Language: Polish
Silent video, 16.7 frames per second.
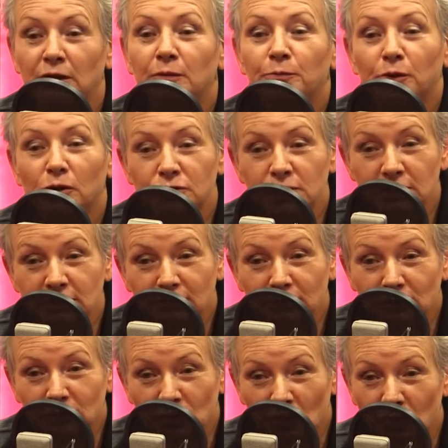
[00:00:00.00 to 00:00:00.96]
proszę
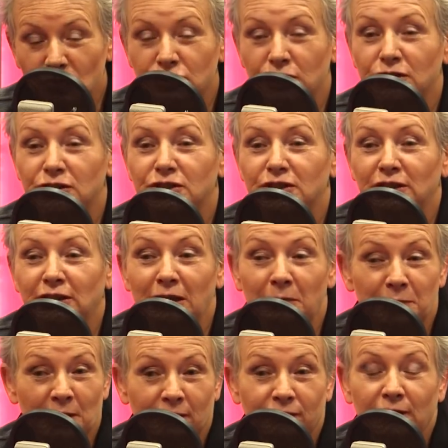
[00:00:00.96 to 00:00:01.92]
dojrzeć. I
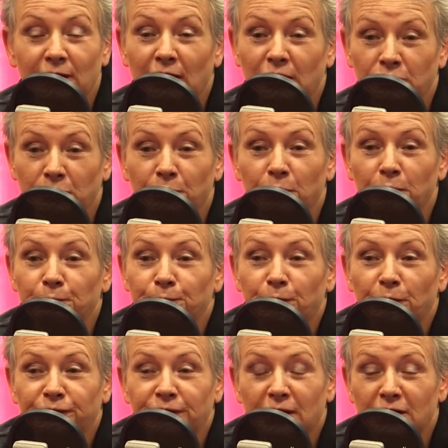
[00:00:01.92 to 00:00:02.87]
naprawdę ja to po
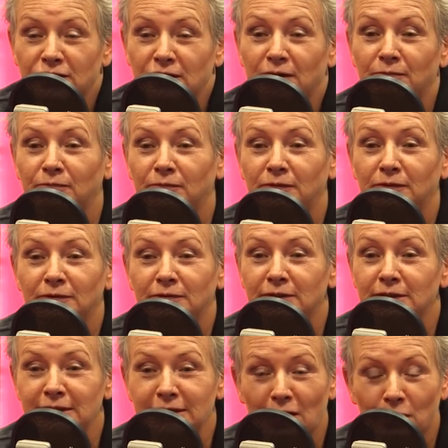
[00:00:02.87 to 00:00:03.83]
powtarzam
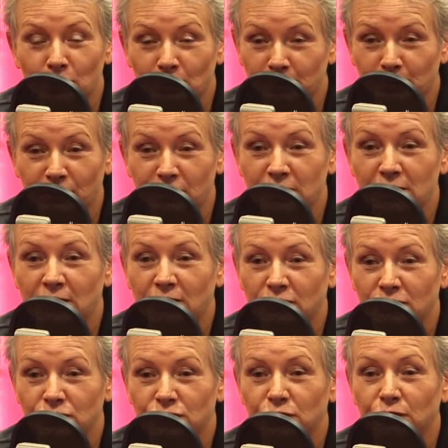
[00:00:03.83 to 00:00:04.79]
z całą
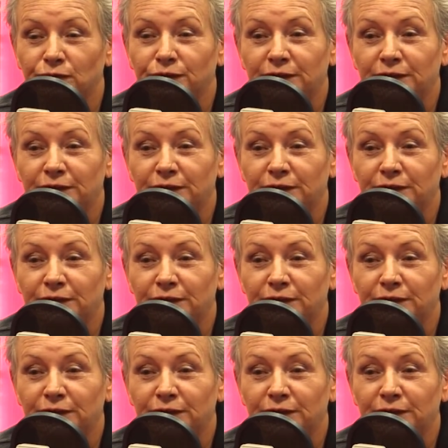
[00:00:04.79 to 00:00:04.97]
odpowiedzialnością.